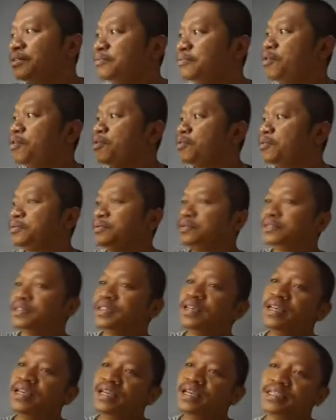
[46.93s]
Wow.
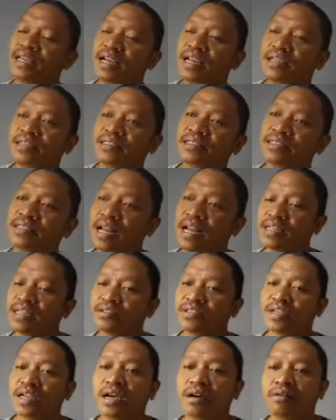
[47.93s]
Cara salah
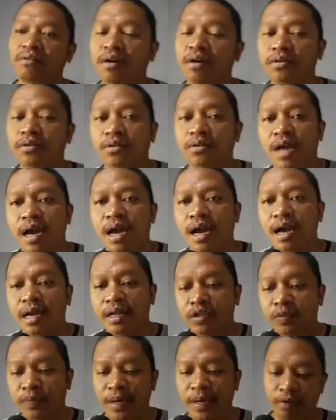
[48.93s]
satu cara gua untuk ngakalin
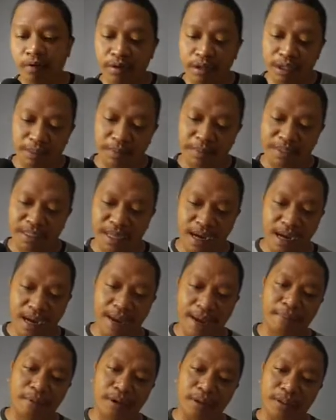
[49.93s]
supaya gua tetap bisa
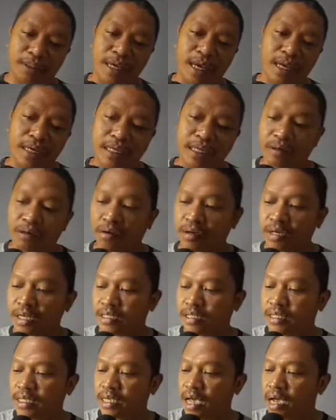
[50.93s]
ngupload ya di
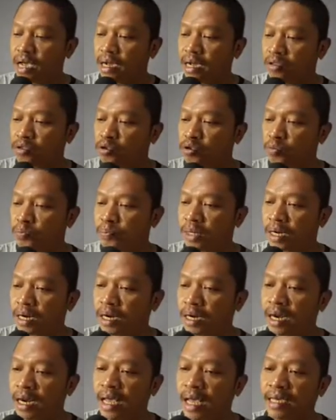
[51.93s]
kondisi yang
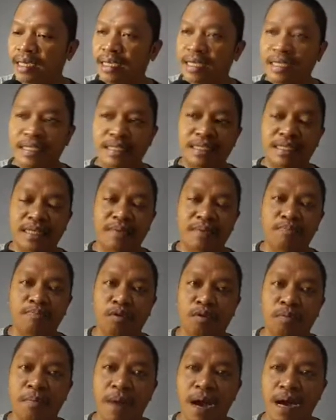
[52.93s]
super lagi
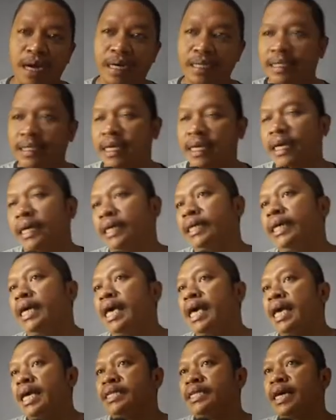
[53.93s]
sibuk banget ya.
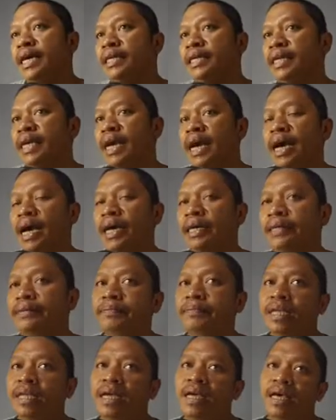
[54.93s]
Jadi ya
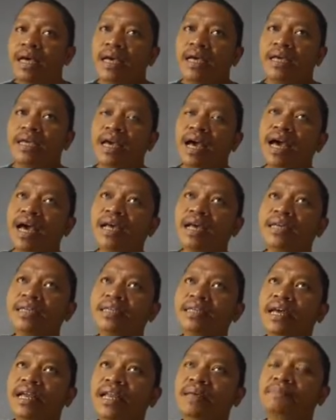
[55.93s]
ya
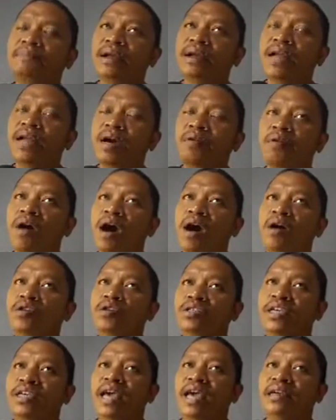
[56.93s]
daripada gua
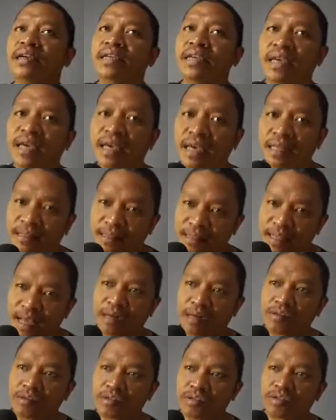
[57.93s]
harus ngedit
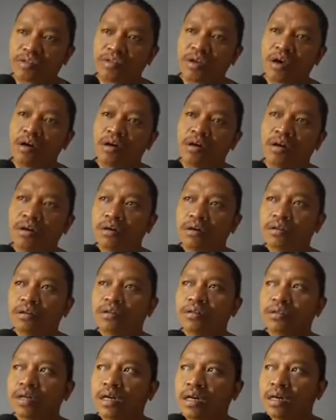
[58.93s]
naro
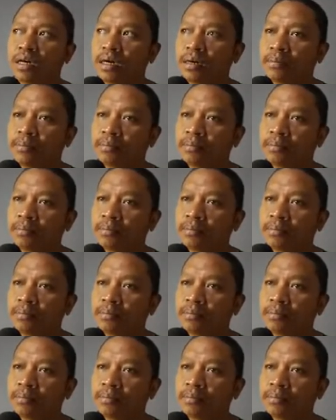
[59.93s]
sound um, eh,